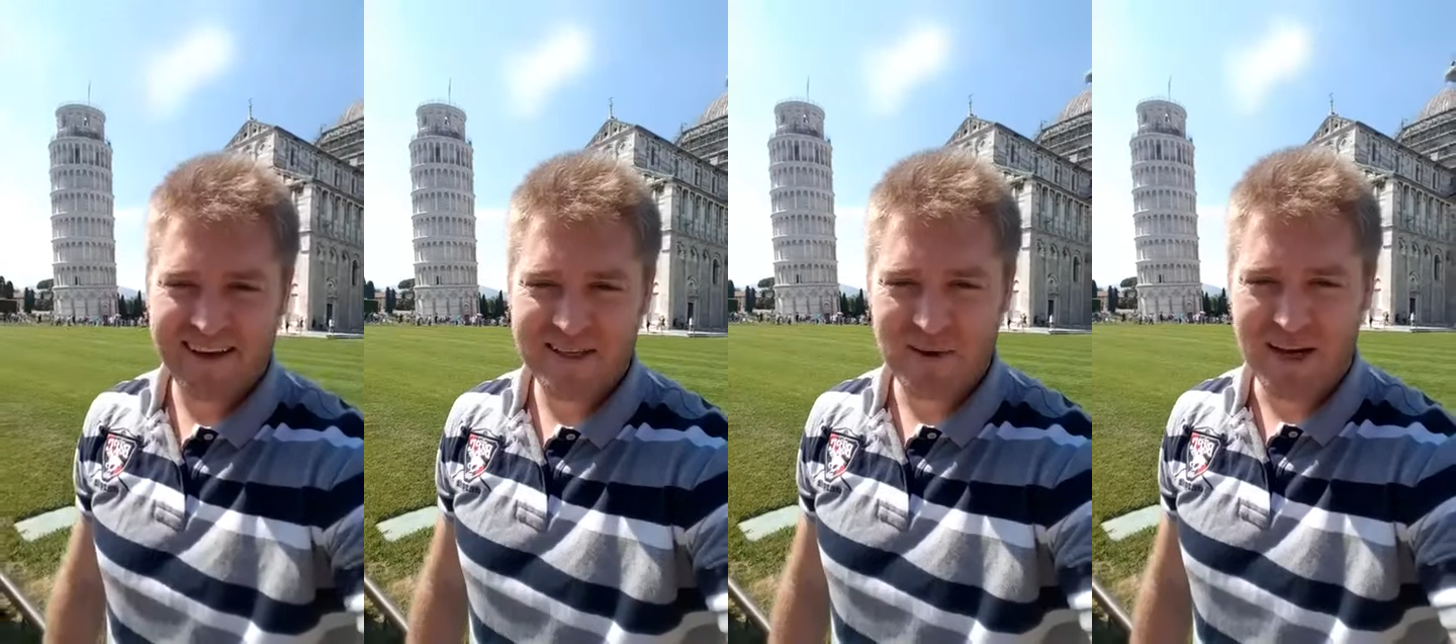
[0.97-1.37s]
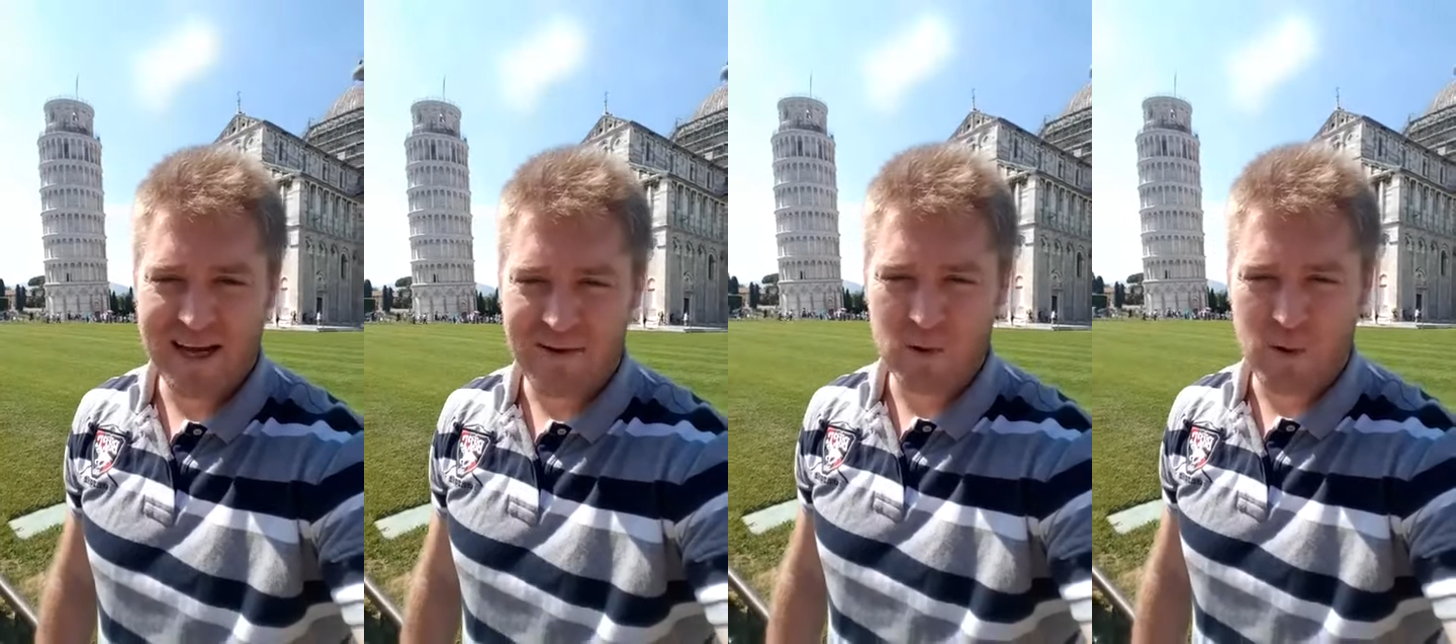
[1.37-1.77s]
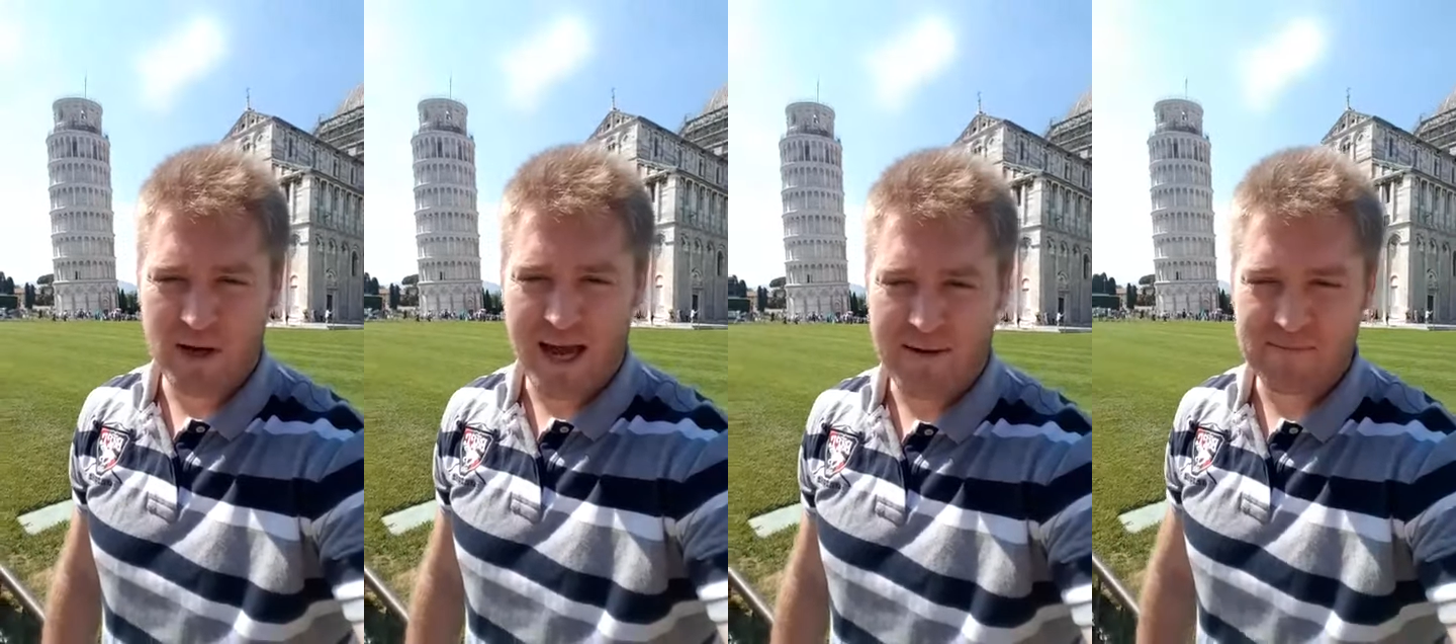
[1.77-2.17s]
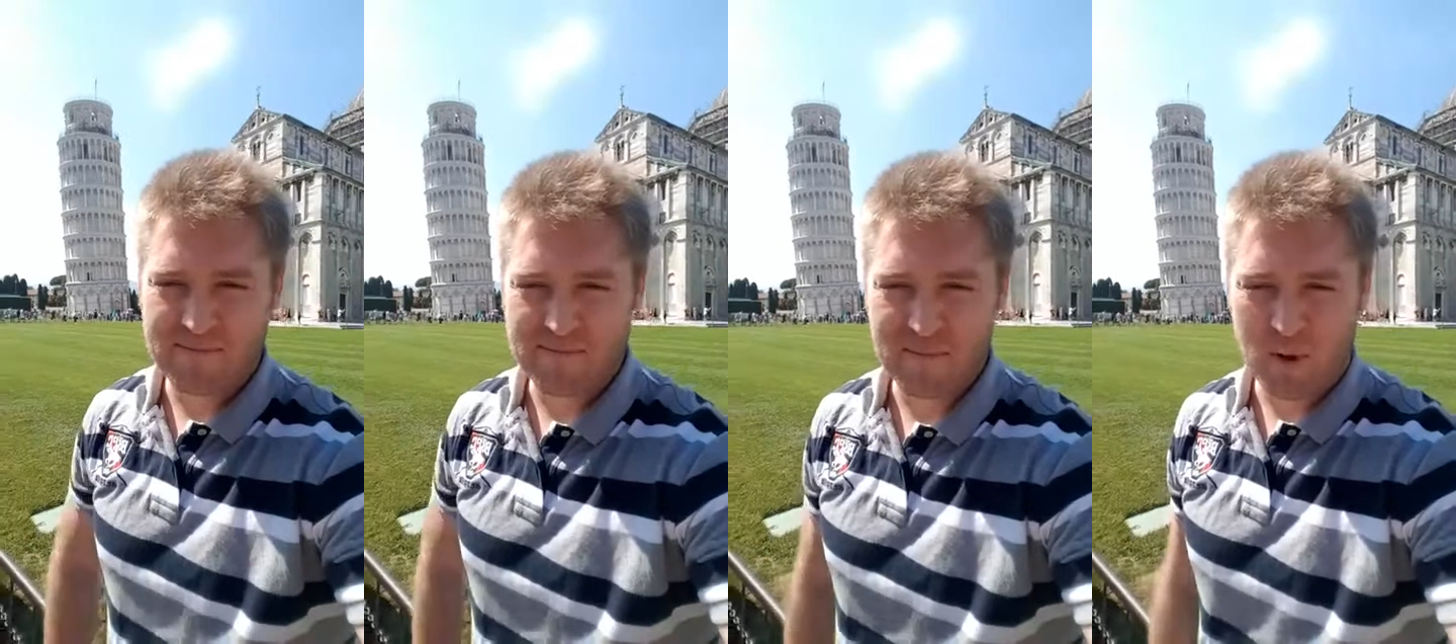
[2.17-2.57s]
สวัสดีครับทุกคนครับ
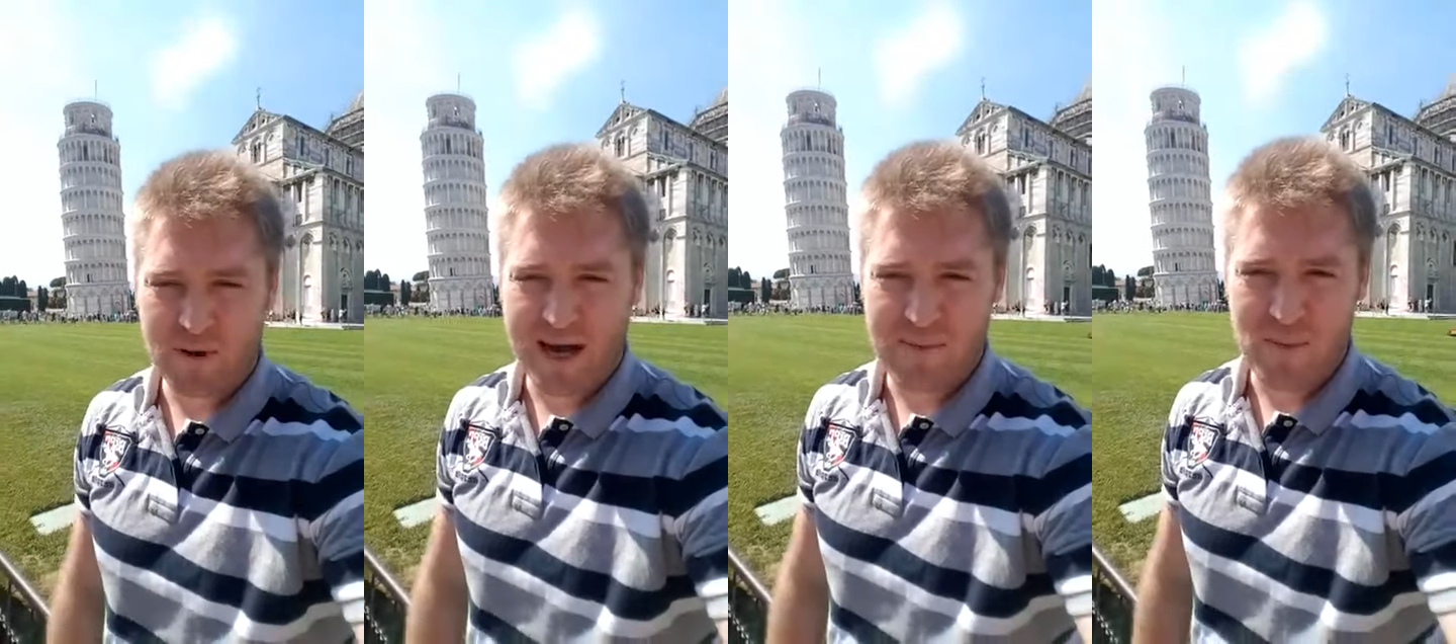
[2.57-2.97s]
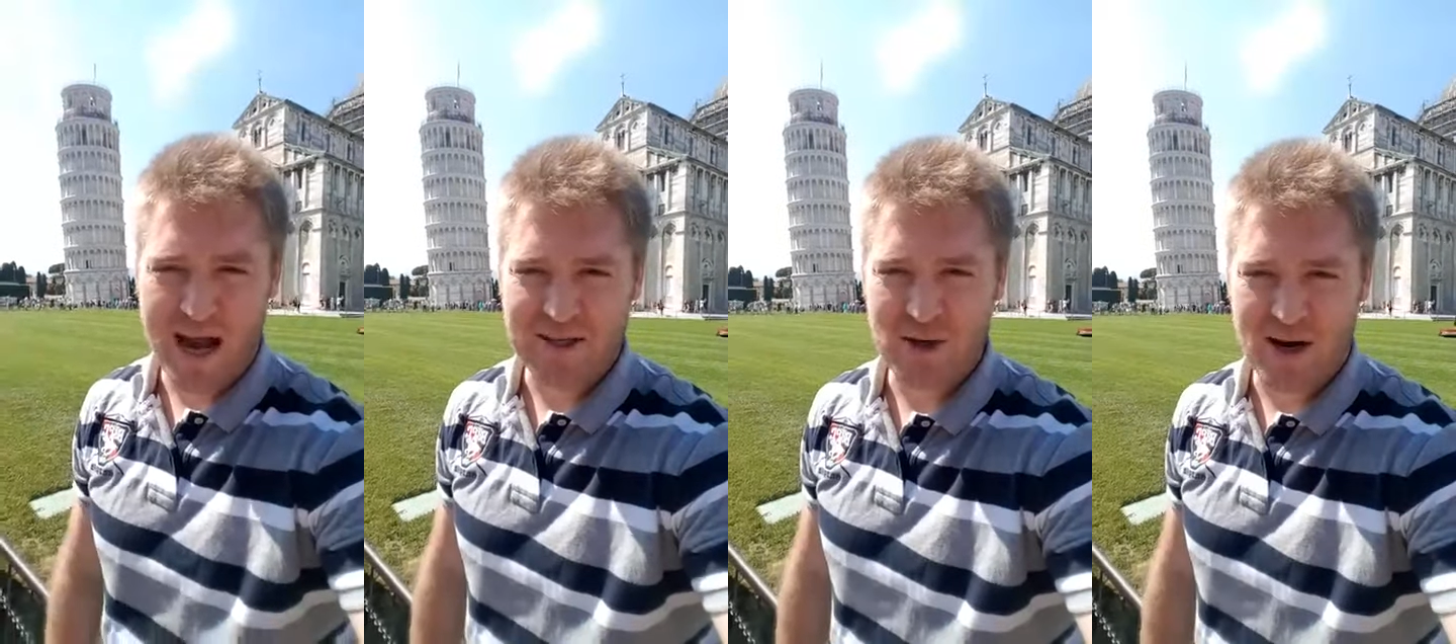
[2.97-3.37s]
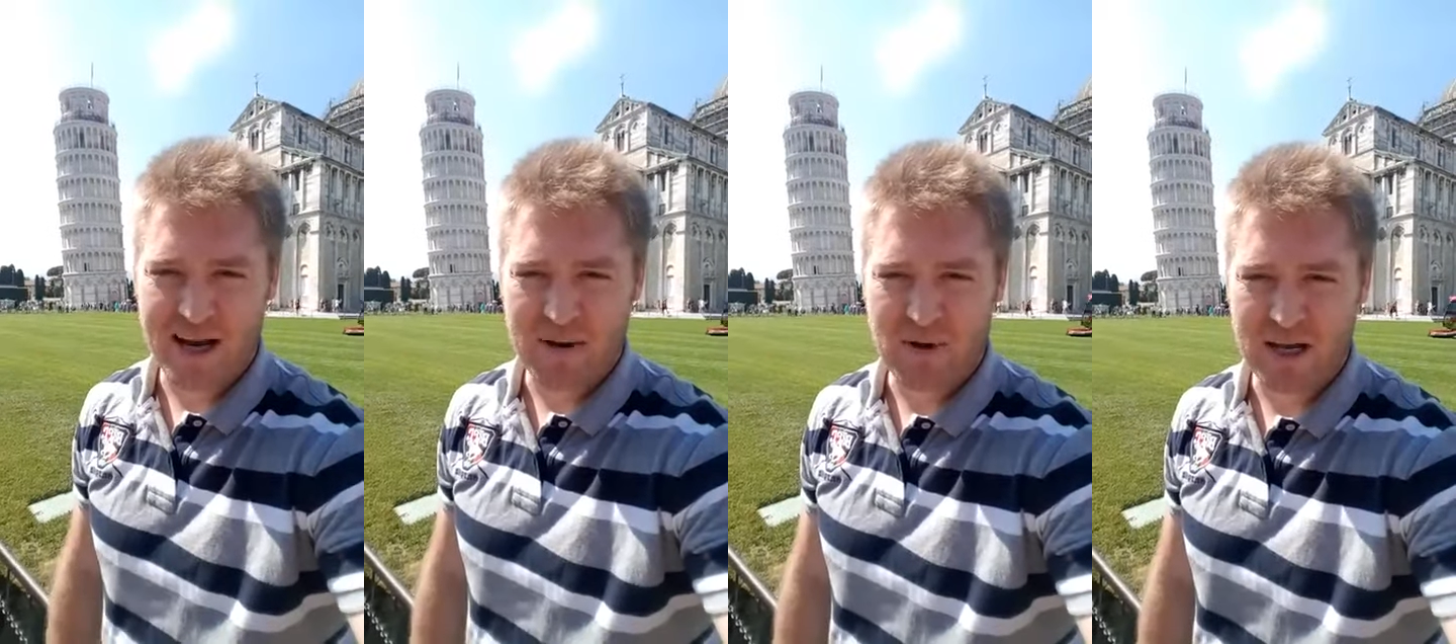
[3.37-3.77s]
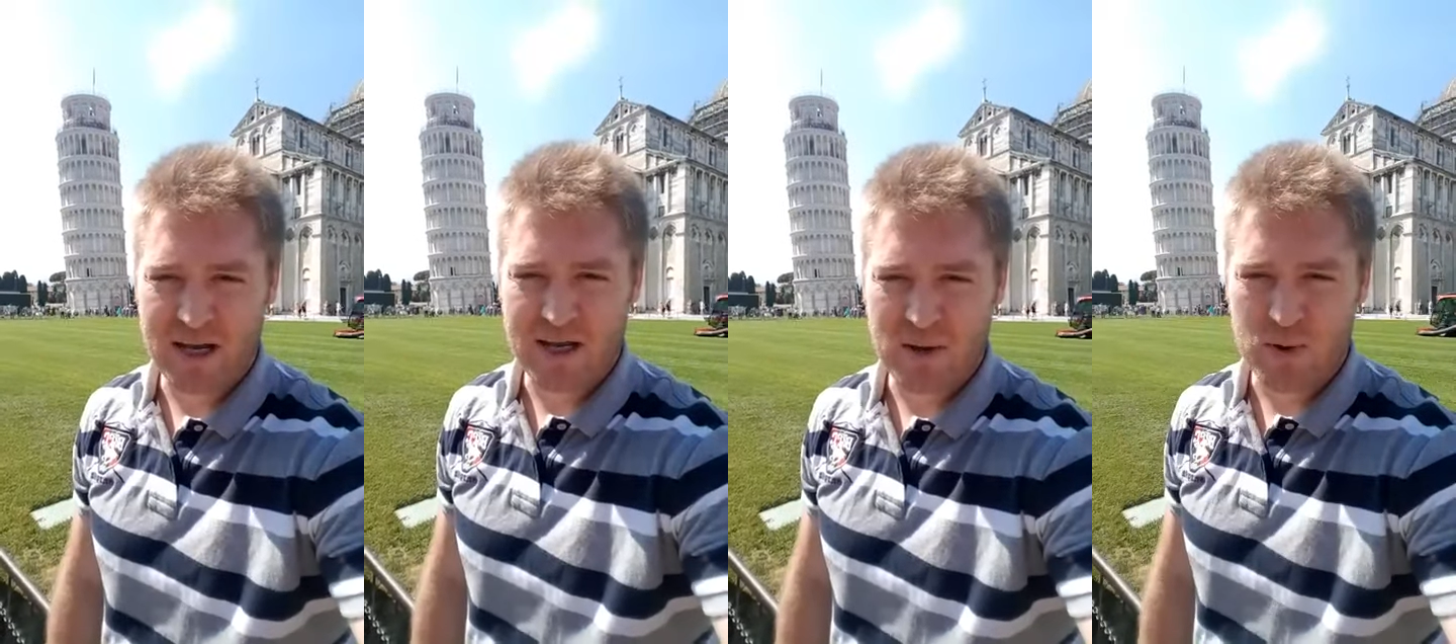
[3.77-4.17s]
ผมมาดามแบรดชอครับวัน
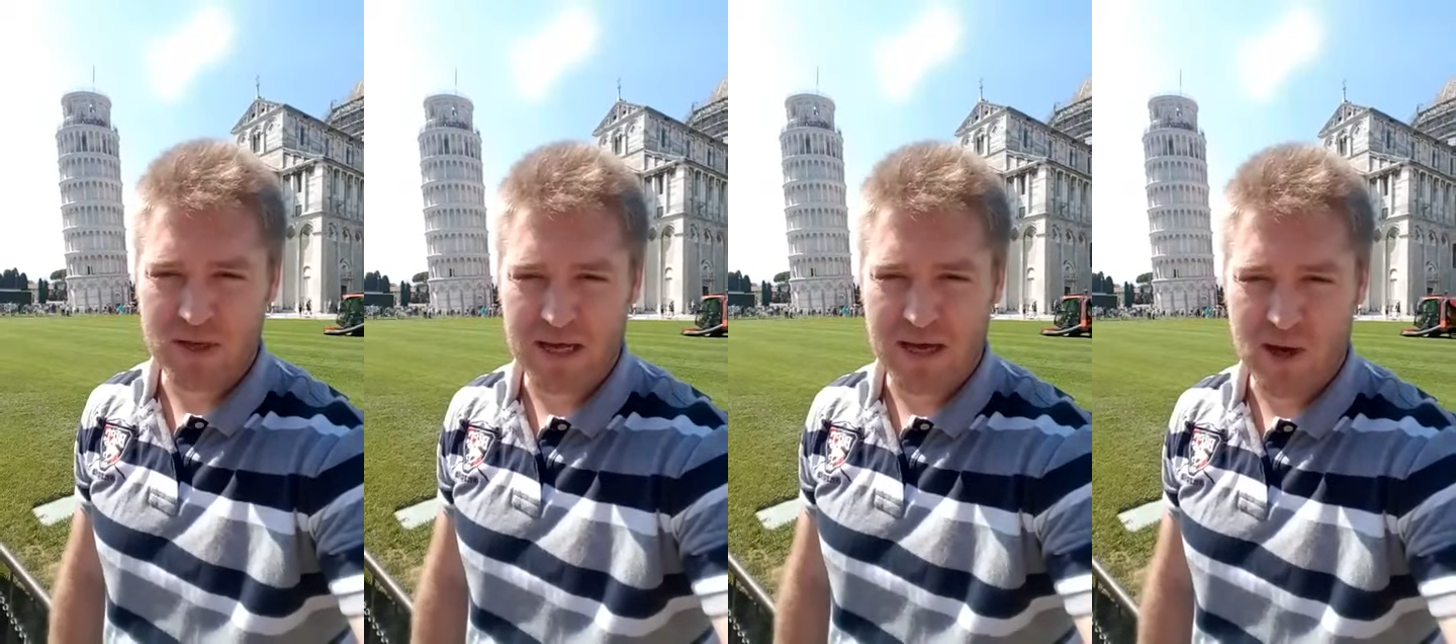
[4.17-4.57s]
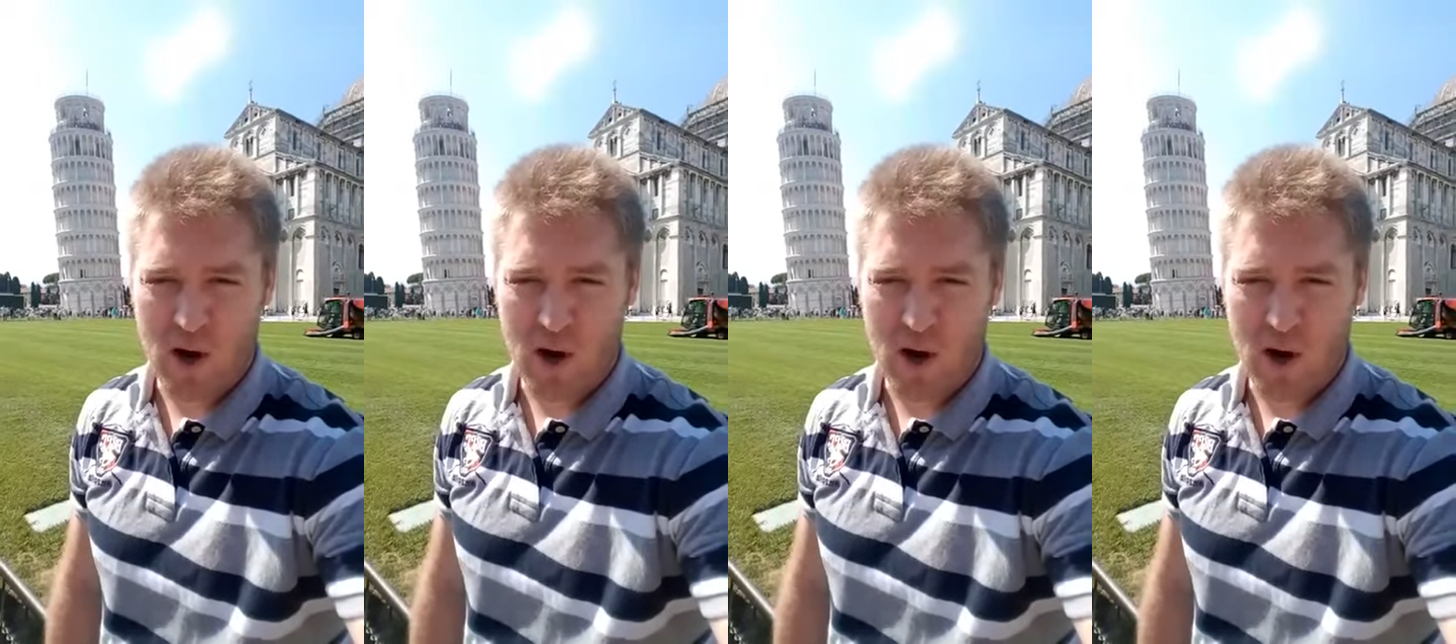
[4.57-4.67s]
นี้อยู่ที่